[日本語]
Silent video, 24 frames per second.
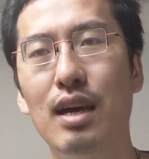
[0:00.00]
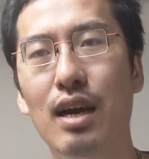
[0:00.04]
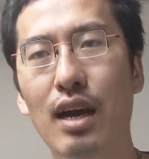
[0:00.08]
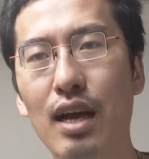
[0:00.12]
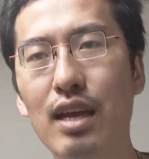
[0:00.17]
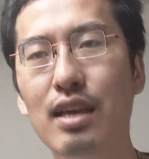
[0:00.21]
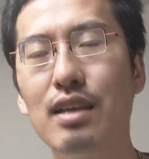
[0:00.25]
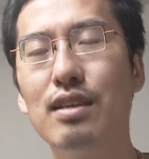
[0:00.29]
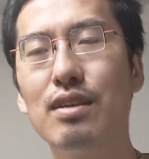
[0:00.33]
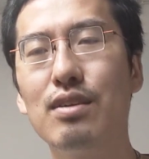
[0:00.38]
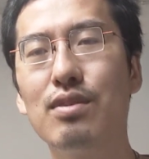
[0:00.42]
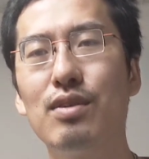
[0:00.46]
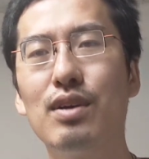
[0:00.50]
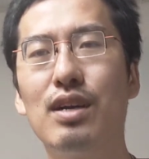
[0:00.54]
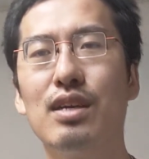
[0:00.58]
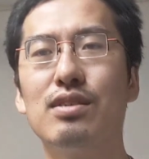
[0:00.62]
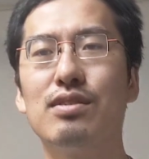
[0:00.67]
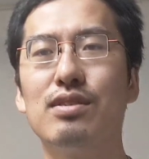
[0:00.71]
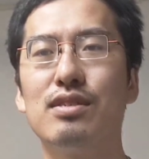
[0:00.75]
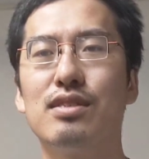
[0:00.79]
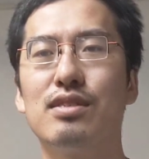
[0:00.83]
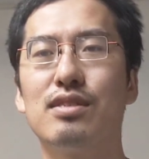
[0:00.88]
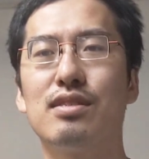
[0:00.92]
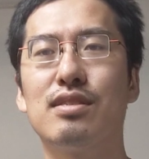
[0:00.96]
はい今回
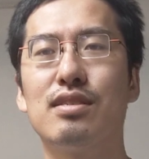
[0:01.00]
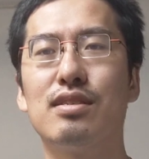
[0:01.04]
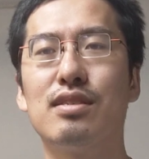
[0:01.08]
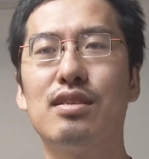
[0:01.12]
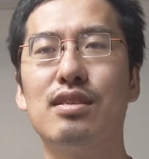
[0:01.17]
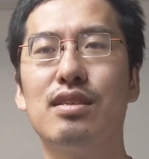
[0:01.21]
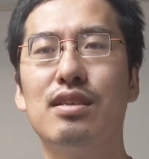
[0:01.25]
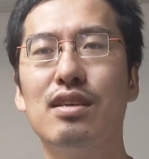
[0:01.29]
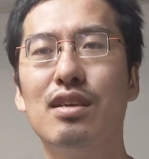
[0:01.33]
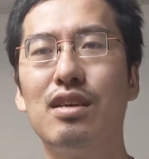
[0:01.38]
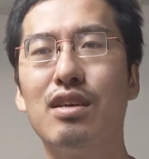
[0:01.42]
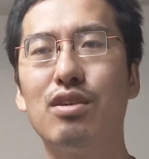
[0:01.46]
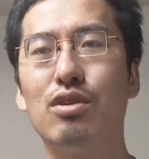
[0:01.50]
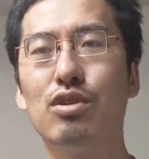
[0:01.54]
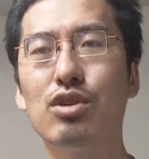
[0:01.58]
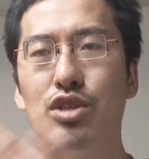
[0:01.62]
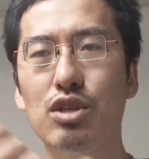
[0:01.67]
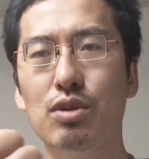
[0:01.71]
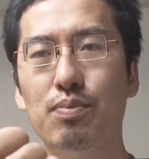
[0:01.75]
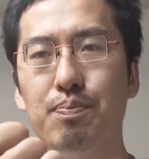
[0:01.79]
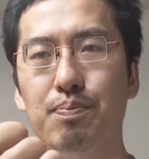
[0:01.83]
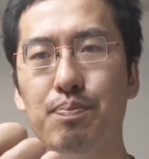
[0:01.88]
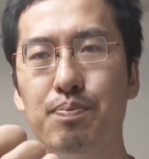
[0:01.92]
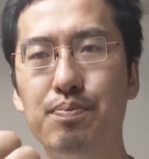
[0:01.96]
以上です
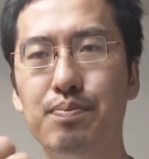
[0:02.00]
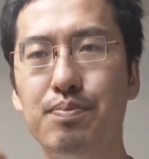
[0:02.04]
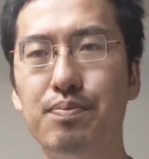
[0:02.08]
クッション